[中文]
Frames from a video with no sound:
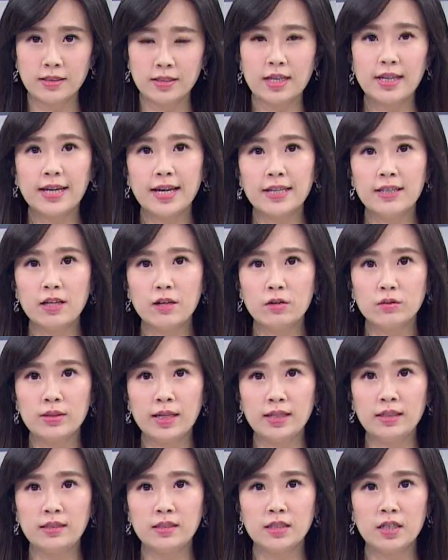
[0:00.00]
再来看到有
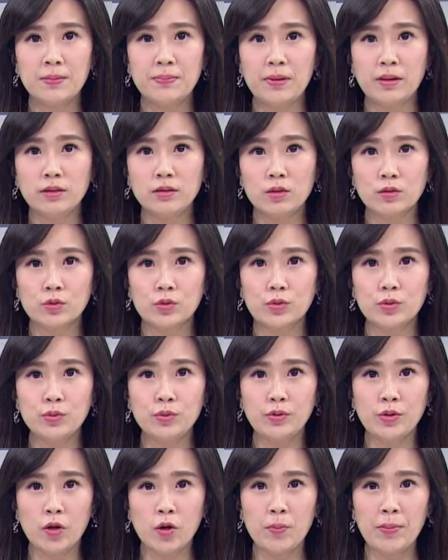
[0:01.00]
男子跟朋友出
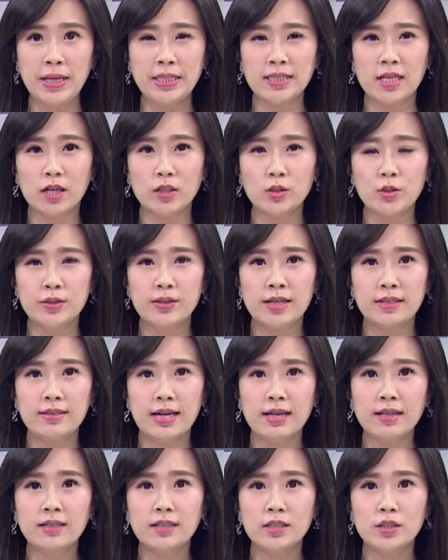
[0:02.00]
游，没想到却在
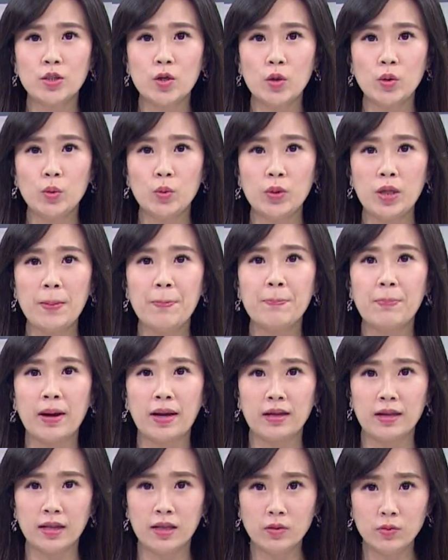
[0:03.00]
南横公路一
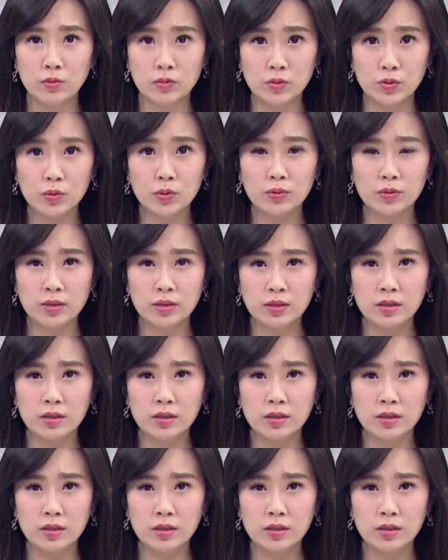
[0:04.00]
百零五处呢，